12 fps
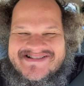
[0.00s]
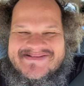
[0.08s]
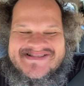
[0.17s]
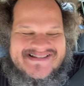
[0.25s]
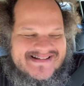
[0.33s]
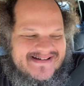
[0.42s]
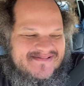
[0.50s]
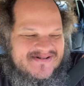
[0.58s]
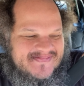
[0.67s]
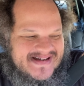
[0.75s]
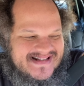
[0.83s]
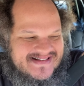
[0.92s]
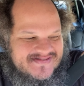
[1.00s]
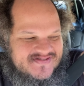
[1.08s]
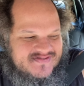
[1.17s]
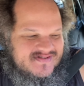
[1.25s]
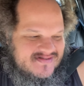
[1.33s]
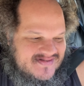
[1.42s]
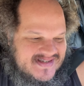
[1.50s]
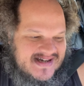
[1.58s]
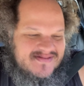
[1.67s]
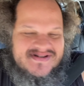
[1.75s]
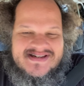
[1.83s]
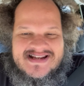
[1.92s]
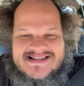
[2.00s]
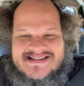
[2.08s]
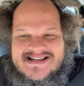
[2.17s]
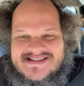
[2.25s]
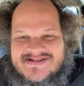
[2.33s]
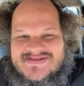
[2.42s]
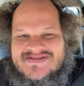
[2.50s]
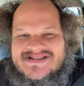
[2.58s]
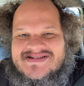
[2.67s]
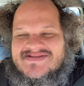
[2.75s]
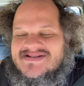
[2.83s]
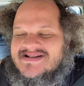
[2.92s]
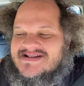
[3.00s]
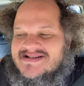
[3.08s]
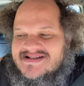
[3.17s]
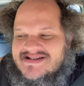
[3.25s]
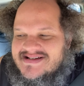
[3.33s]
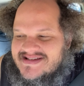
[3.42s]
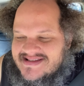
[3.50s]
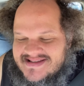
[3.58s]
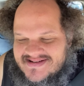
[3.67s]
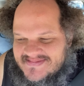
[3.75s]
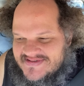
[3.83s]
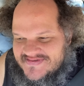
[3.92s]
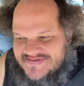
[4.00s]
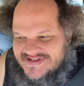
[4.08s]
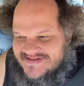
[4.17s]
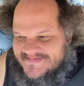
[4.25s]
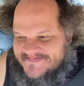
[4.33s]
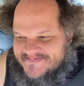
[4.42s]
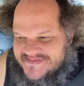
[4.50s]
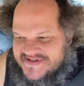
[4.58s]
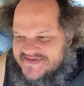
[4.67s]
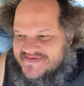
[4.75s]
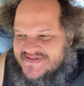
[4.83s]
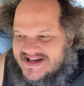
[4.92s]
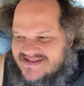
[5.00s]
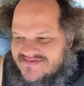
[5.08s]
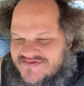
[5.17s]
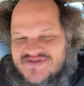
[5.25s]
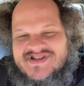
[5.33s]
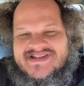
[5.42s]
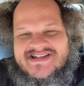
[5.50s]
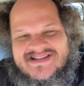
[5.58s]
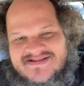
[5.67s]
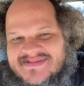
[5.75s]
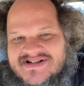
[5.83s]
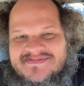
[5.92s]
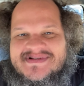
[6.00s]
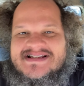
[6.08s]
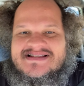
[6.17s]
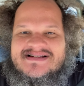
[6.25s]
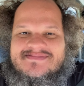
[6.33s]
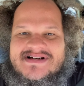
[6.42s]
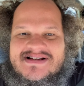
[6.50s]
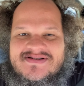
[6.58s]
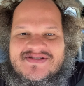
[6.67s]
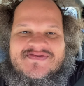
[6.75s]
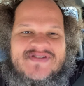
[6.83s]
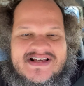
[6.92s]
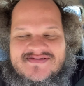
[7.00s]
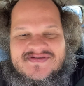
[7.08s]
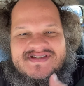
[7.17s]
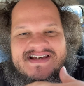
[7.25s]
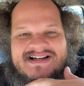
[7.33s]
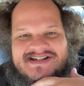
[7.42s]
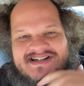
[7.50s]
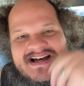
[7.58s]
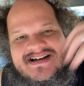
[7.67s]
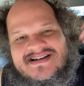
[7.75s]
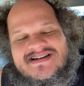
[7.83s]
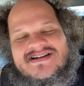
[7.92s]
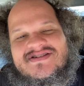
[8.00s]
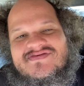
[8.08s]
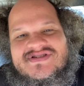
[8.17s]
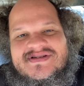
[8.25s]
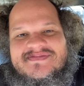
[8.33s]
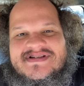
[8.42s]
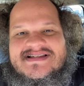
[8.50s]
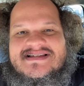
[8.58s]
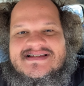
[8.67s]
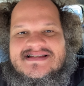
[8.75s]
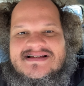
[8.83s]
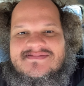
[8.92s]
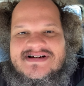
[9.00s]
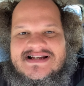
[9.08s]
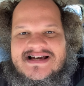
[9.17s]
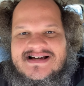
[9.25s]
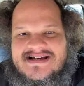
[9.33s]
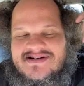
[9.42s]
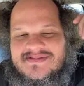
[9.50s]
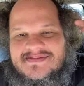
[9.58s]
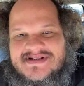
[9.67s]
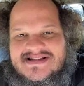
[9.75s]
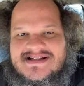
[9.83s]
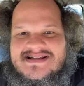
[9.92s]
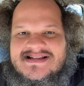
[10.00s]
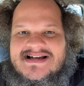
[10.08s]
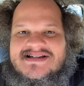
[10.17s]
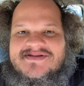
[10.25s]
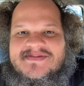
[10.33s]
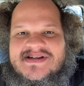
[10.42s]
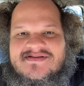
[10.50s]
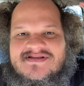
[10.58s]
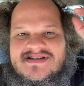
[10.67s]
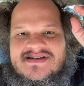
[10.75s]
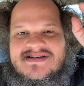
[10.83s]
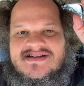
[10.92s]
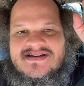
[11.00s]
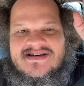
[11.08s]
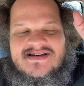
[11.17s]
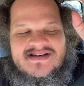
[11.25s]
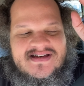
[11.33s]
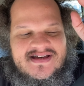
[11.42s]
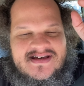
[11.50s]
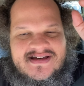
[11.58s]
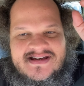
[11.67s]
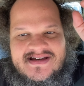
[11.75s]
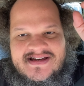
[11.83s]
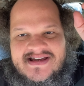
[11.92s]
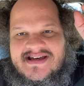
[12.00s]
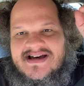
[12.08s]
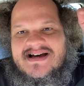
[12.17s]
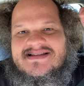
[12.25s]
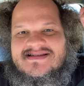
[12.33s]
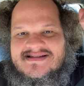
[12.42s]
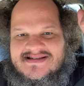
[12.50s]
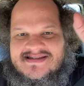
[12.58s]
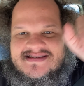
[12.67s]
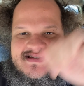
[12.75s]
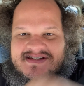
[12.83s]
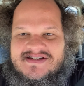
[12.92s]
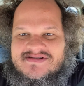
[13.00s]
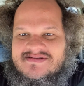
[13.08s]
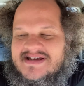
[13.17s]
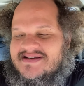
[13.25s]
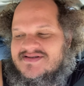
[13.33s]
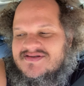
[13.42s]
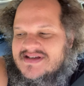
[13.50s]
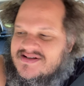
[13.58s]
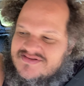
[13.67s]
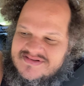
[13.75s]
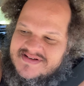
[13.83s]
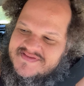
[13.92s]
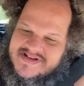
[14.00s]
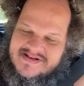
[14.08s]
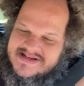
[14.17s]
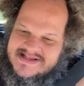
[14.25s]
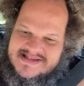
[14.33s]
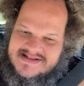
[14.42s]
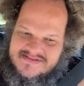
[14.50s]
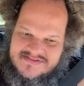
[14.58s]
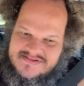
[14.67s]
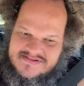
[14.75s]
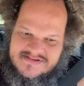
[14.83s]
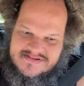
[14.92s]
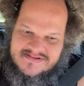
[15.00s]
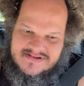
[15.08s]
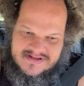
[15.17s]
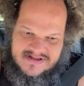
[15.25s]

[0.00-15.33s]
como dizia meu pai, estão vivas com saúde, graças a Deus, não estão? Então, meu filho, de fato, você também não precisa trabalhar. O que faz você achar que você precisa trabalhar é uma mentalidade meio que é, errada nesse sentido, né? Isso tem tudo a ver com a questão do